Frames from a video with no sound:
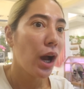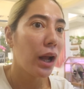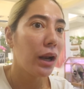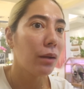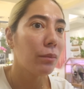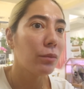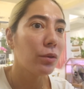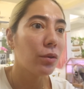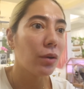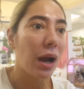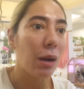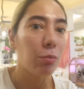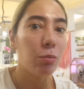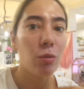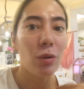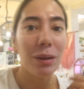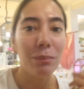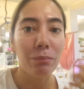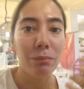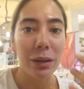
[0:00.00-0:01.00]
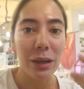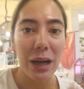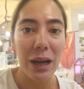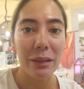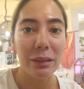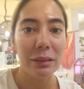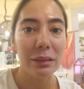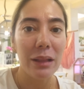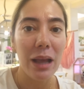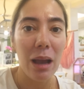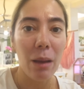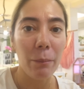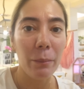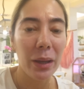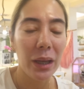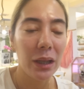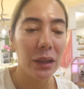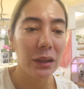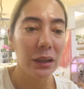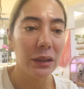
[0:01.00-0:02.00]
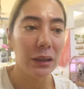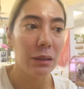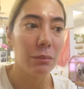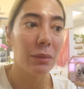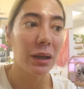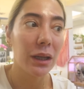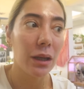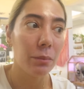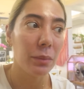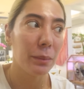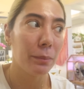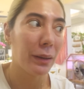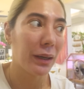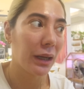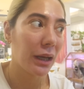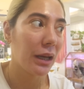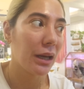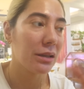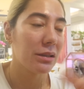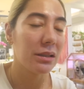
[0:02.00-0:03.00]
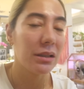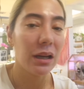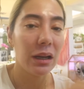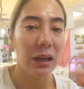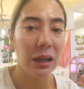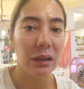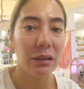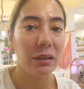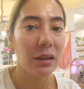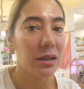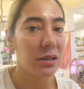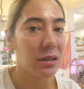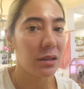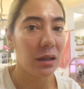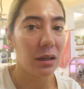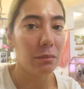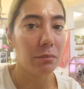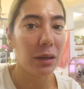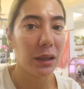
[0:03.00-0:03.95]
alam mo kapwa brand namin, hindi man kami parehas ng industry,